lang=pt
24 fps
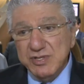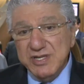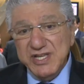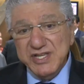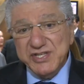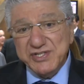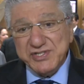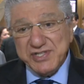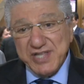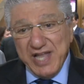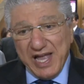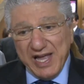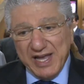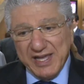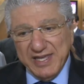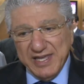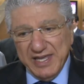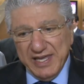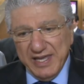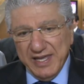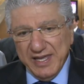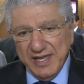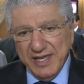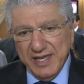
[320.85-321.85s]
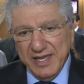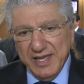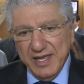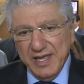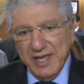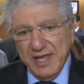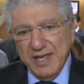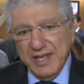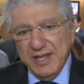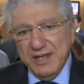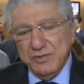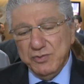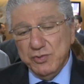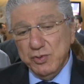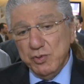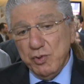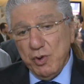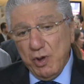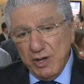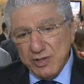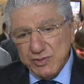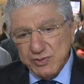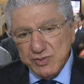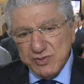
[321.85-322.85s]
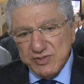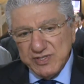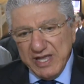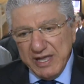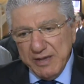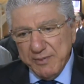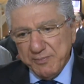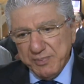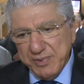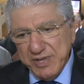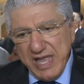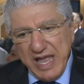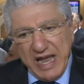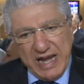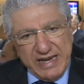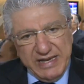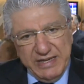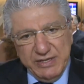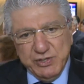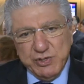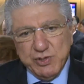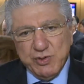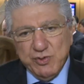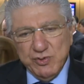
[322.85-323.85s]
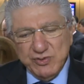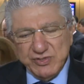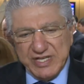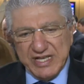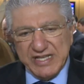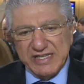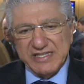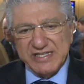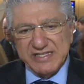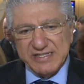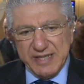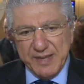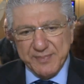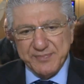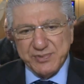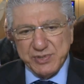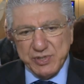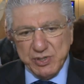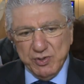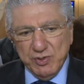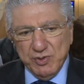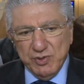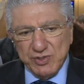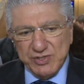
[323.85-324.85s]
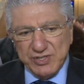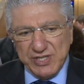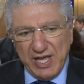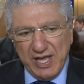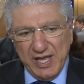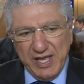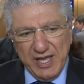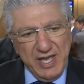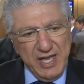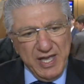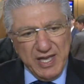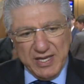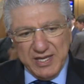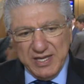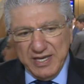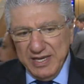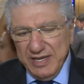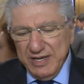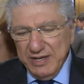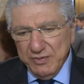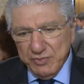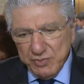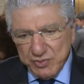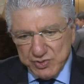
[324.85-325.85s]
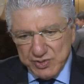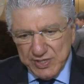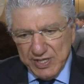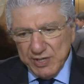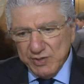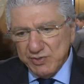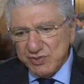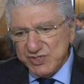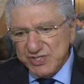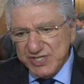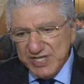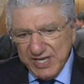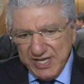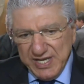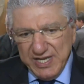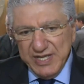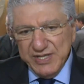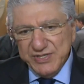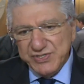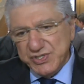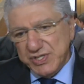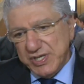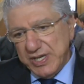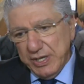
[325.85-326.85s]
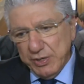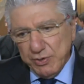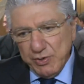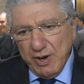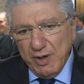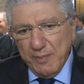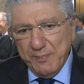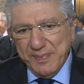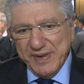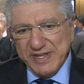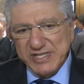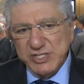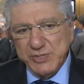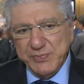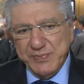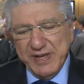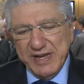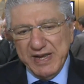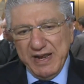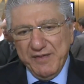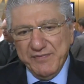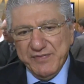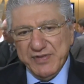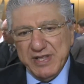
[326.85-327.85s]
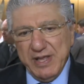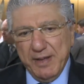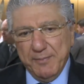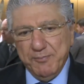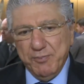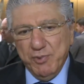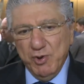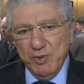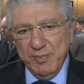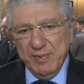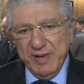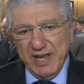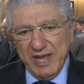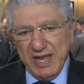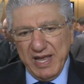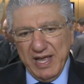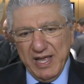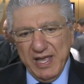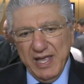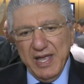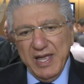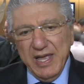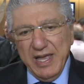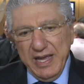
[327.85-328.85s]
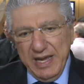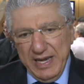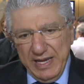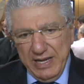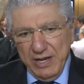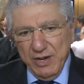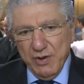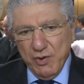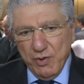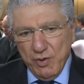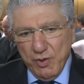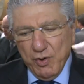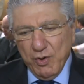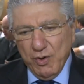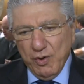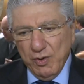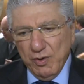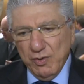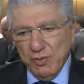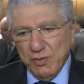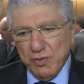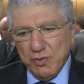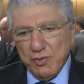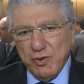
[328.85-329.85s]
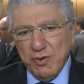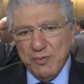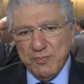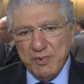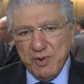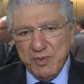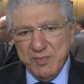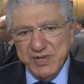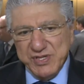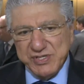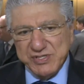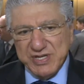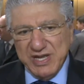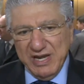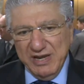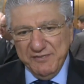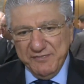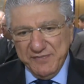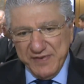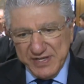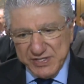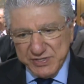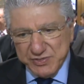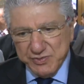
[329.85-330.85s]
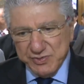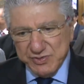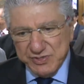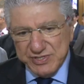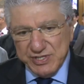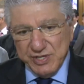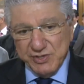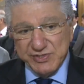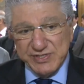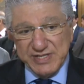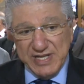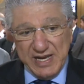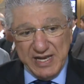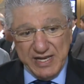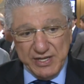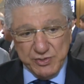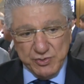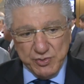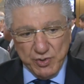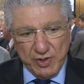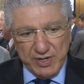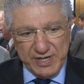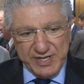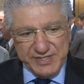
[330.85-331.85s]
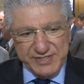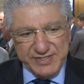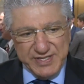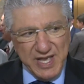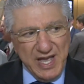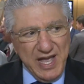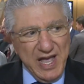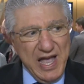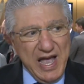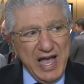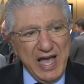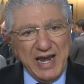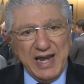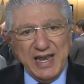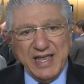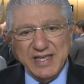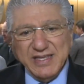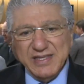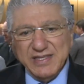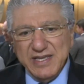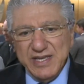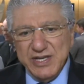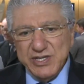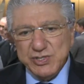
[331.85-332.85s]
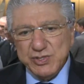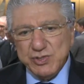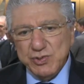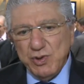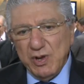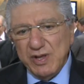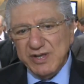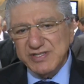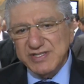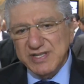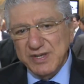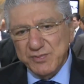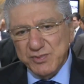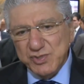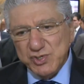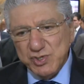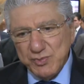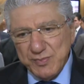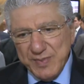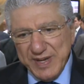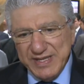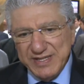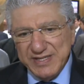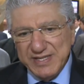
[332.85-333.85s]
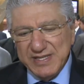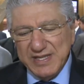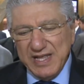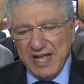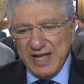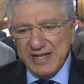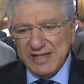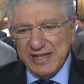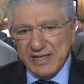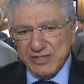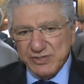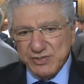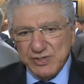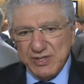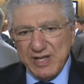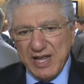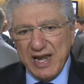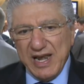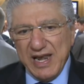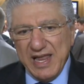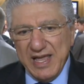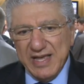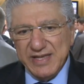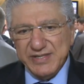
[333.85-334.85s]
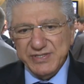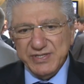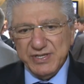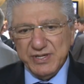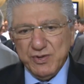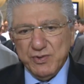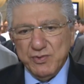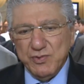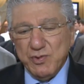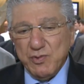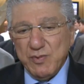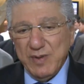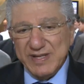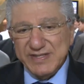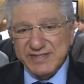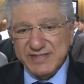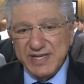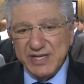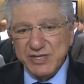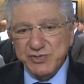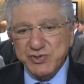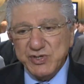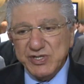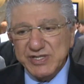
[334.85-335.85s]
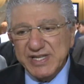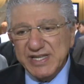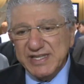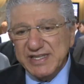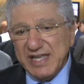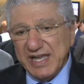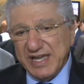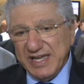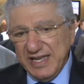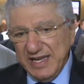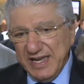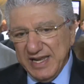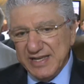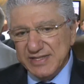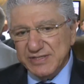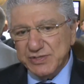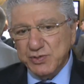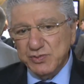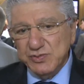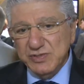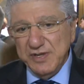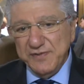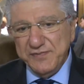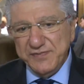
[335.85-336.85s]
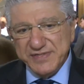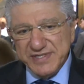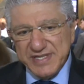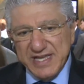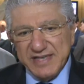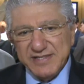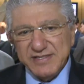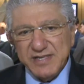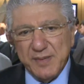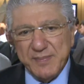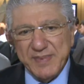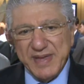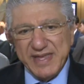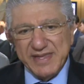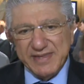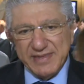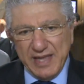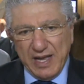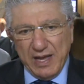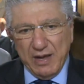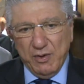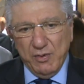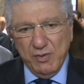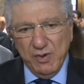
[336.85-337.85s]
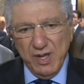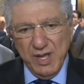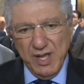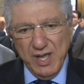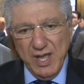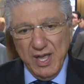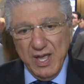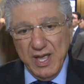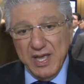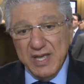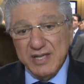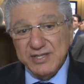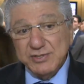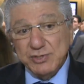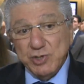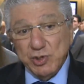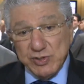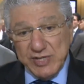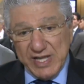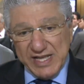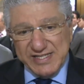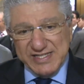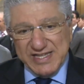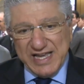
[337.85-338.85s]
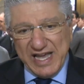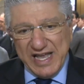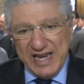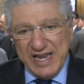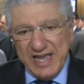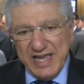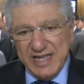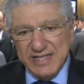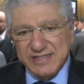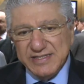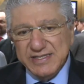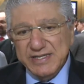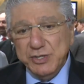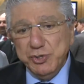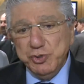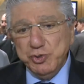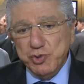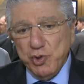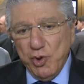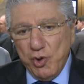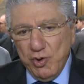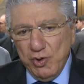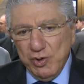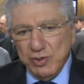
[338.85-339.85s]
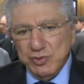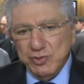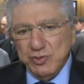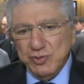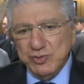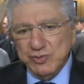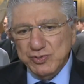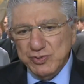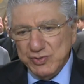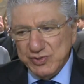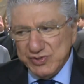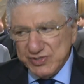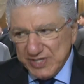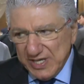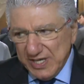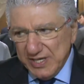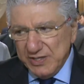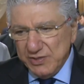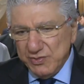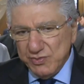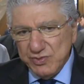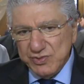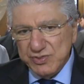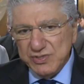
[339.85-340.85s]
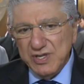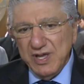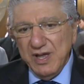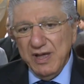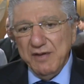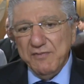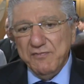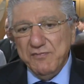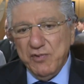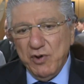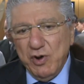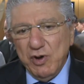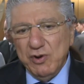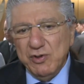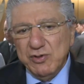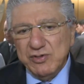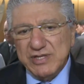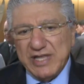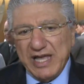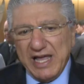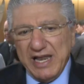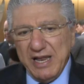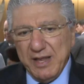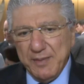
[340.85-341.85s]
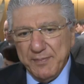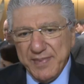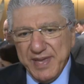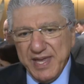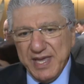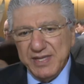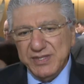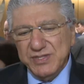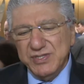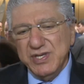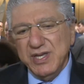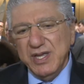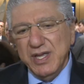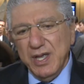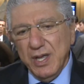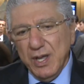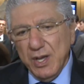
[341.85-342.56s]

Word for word: um destaque do nosso tempo e acredito com certeza absoluta que nos anos seguintes que eu não participei na vida pública, ele honrou o compromisso que ele fez com os seus eleitores. Além disso, nós temos uma entidade na Zona Leste com 480 crianças com deficiência mental, todas carentes e todos os anos voluntariamente